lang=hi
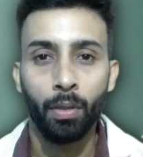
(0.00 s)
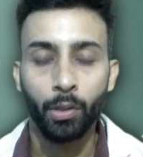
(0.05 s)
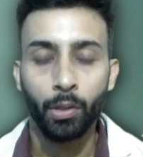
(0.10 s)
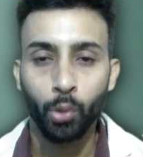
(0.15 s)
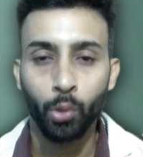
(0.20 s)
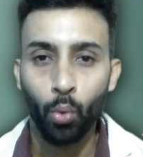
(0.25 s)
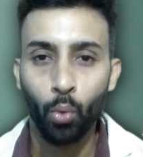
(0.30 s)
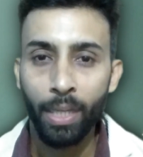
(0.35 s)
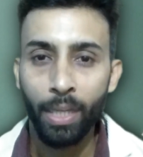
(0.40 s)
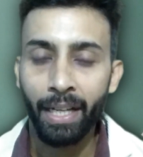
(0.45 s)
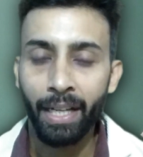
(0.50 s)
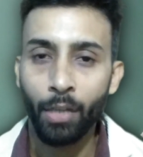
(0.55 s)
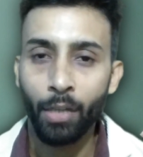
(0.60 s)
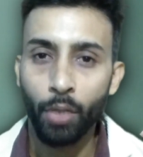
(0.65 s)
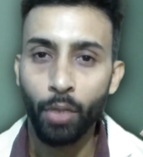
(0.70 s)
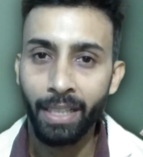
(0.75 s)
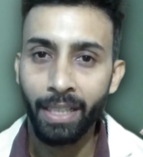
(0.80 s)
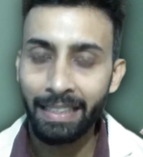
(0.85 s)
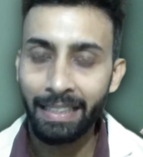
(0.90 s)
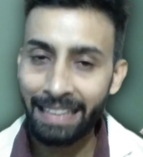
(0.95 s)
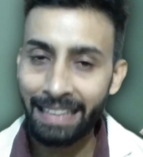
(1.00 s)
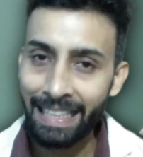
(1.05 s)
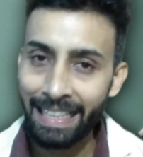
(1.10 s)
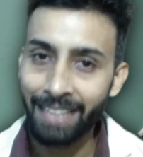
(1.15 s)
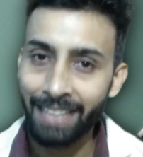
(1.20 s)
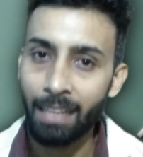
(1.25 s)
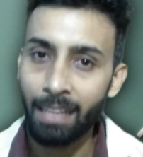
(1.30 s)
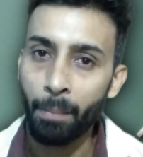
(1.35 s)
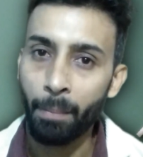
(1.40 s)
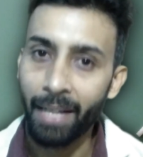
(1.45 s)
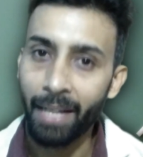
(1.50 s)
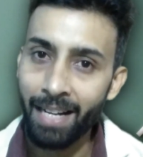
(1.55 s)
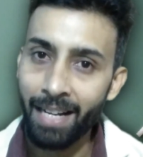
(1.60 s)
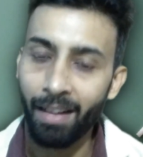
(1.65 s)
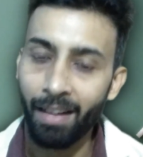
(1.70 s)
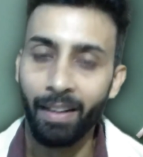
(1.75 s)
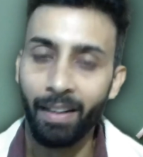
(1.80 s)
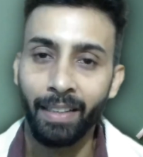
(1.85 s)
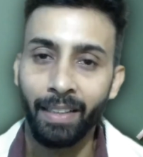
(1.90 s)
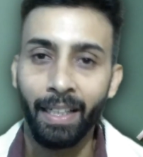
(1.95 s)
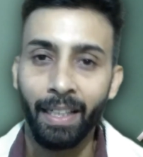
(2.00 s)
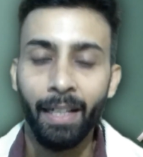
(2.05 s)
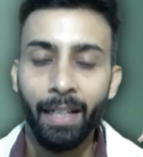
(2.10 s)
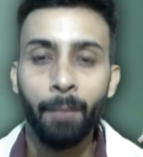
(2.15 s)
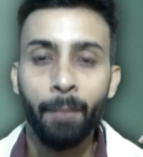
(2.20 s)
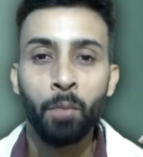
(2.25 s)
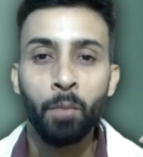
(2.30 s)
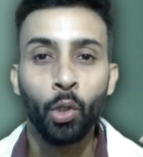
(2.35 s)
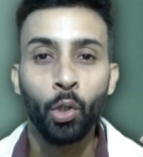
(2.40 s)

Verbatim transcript: स्कूलिंग का जो तीन एग्ज़ाम क्लियर कर लेते हैं